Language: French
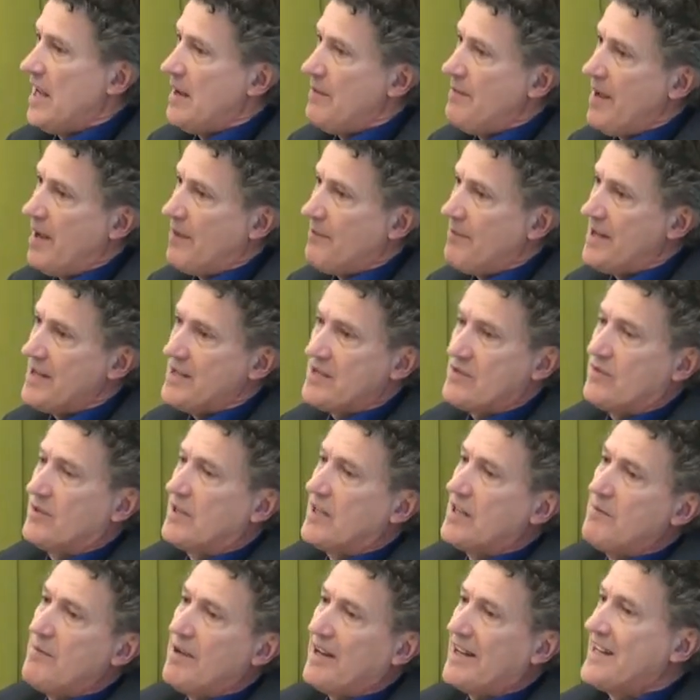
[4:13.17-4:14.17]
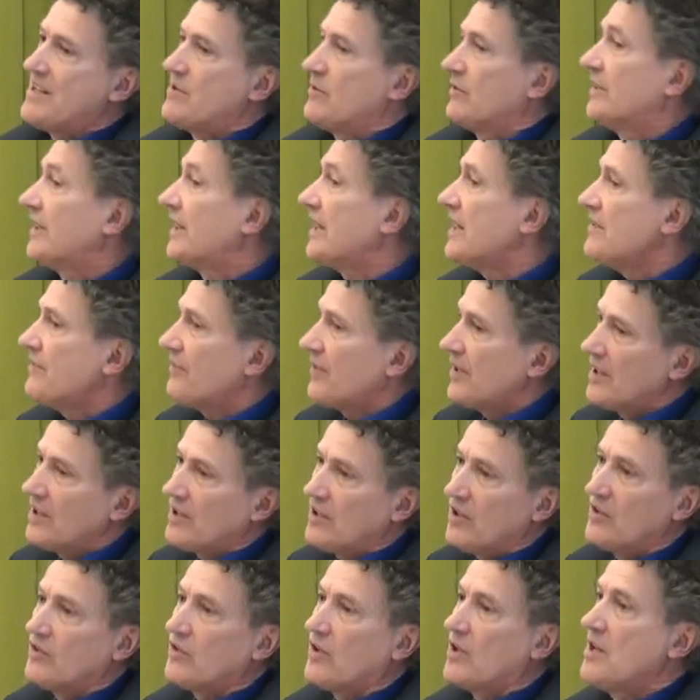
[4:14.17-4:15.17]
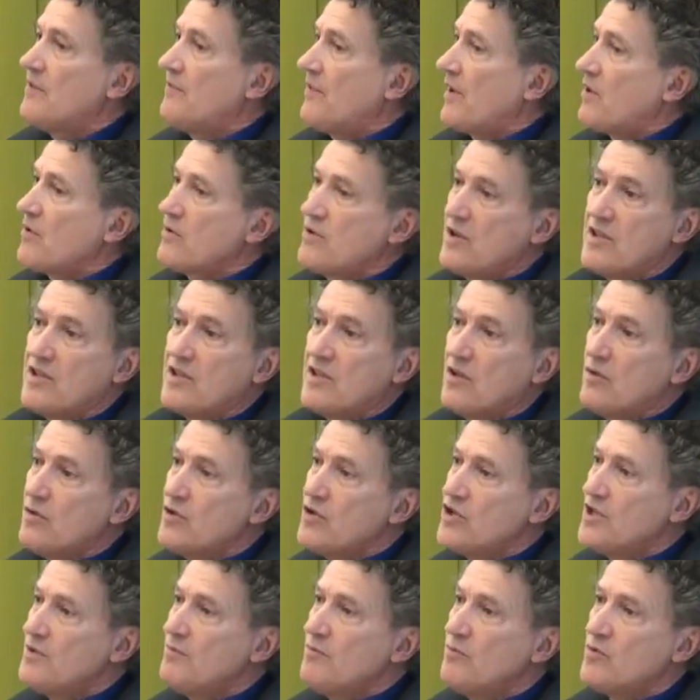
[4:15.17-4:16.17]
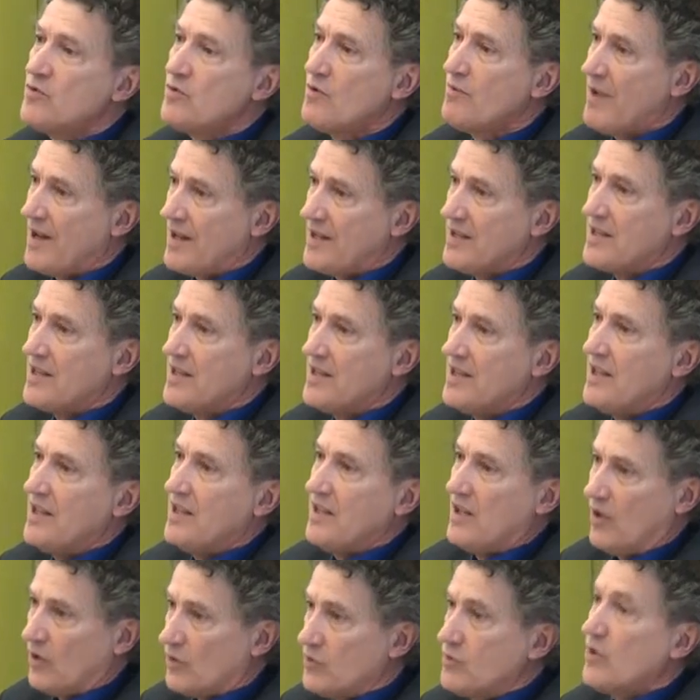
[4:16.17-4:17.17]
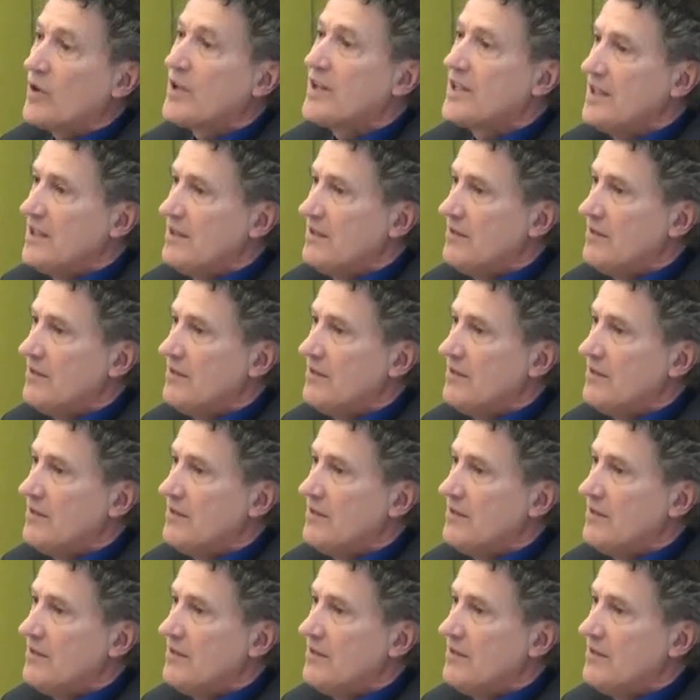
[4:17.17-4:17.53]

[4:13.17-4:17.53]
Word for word: Habermas sont des débats qui sont très fréquents dans les facultés de théologie musulmane en Turquie.